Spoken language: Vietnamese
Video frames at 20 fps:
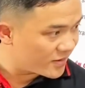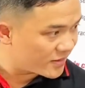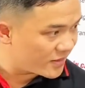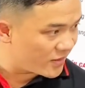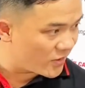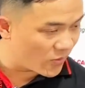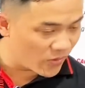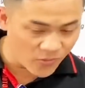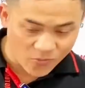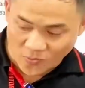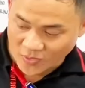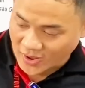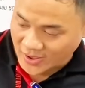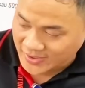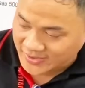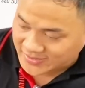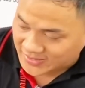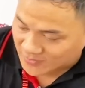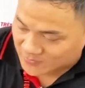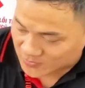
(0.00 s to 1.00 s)
Ví dụ ở ngoài
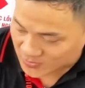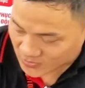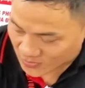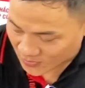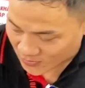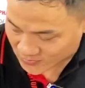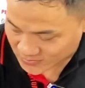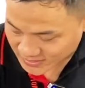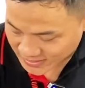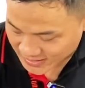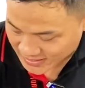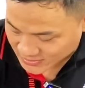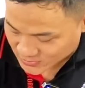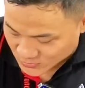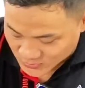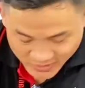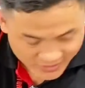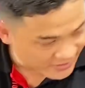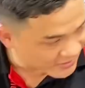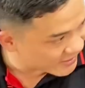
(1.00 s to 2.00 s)
người ta không có đồ, người ta lấy
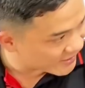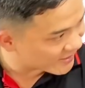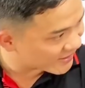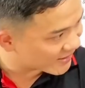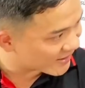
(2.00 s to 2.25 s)
trung vít á,